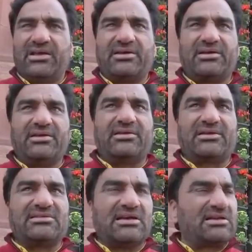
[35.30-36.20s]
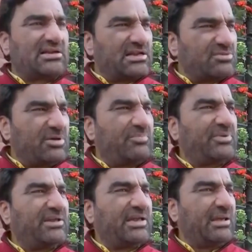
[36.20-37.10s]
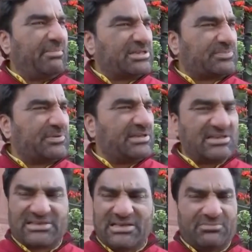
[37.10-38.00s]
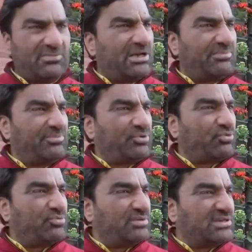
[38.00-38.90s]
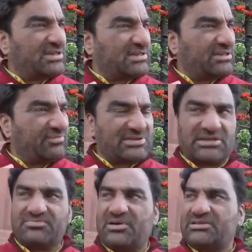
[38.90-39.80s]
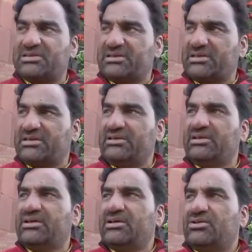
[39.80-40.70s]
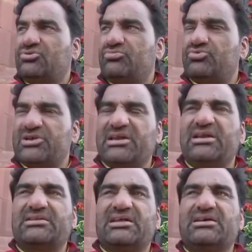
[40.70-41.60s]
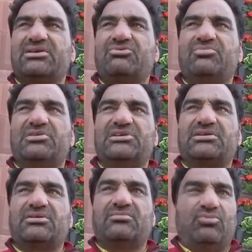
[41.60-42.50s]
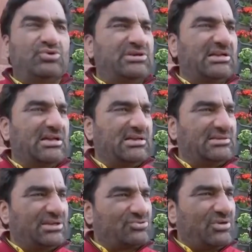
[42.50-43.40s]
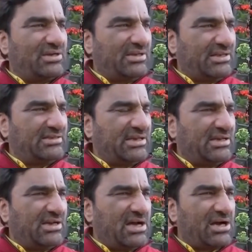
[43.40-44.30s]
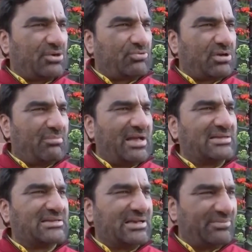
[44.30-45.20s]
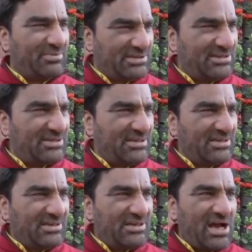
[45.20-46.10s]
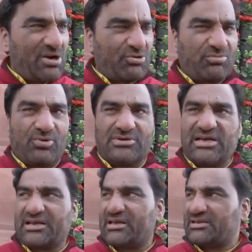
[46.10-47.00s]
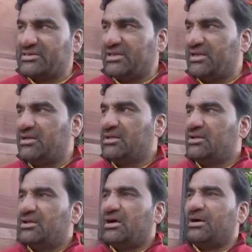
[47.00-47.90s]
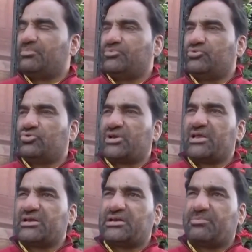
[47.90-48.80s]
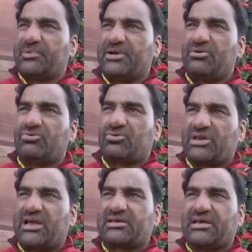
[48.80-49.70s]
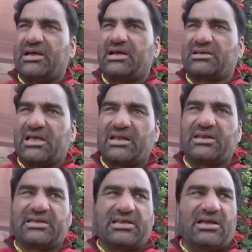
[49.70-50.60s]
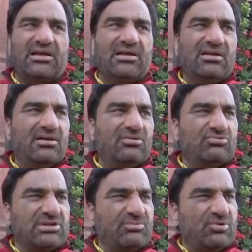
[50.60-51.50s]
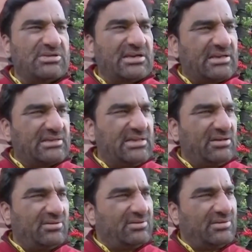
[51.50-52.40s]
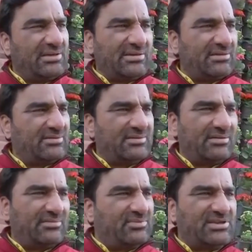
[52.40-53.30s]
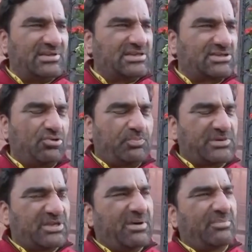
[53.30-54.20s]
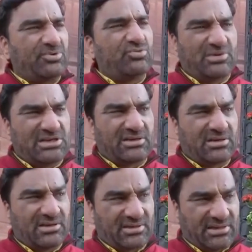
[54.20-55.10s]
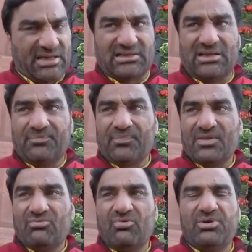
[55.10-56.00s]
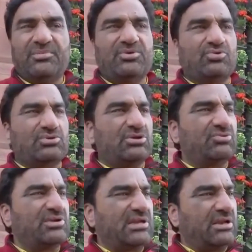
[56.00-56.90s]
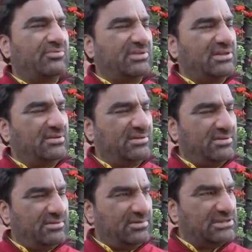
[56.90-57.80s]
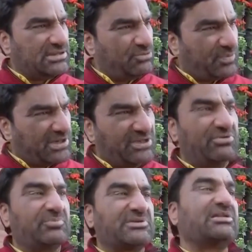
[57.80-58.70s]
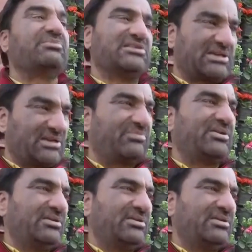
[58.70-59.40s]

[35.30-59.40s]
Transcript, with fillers: एक किसान कर्ज माफी एमएसपी इसके बारे में भी कोई बजट के अंदर विशेष बात नहीं की गई तो मुझे नहीं लगता कि कोई बजट बहुत ज़्यादा देश को आगे लेके जाएगा आंकड़ों का माया जाल है बजट ये आंकड़ों में उलझा के रख दिया आप दो ढाई घंटे पढ़े हो क्या क्या क्या नहीं किया उसी में उलझा के रख दिया ये इसको पिछली बार भी जो बजट किया था वो भी अभी घोषणाओं की क्रियान्विति इसके ऊपर नहीं हुई पिछले बजट की